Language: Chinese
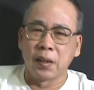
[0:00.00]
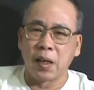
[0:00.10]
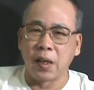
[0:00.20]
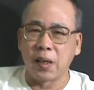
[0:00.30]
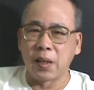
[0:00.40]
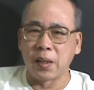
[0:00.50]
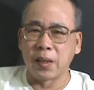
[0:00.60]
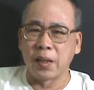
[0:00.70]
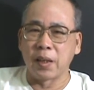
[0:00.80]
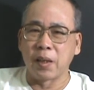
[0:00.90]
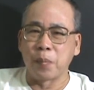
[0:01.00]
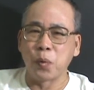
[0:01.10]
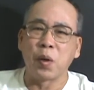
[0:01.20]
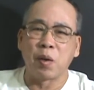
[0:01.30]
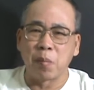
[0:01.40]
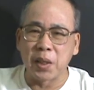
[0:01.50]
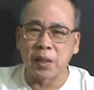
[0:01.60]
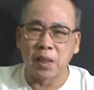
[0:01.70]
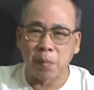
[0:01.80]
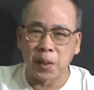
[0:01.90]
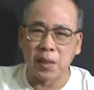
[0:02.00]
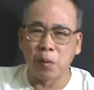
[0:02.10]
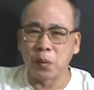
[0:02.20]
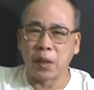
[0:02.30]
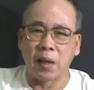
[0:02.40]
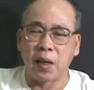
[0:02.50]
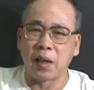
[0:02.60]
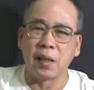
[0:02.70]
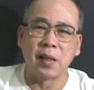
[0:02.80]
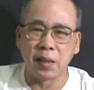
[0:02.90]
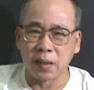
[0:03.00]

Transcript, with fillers: 那那个不管我们以前怎么称呼它了哈，